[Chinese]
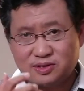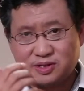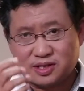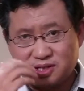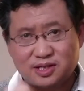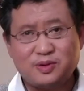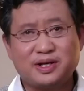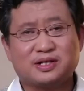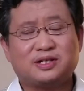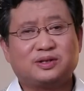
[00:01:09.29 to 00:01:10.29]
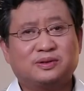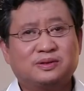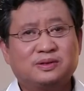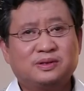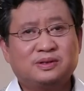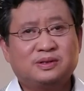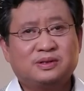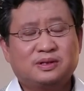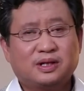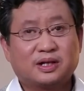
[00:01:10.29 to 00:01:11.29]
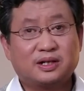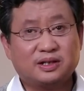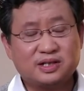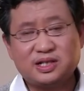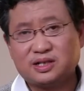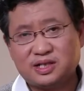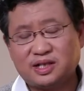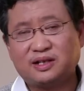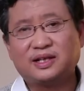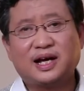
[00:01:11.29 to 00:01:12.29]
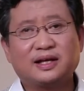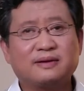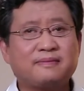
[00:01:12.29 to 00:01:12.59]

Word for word: 这个自愿的行动？啊，可能性相当大的。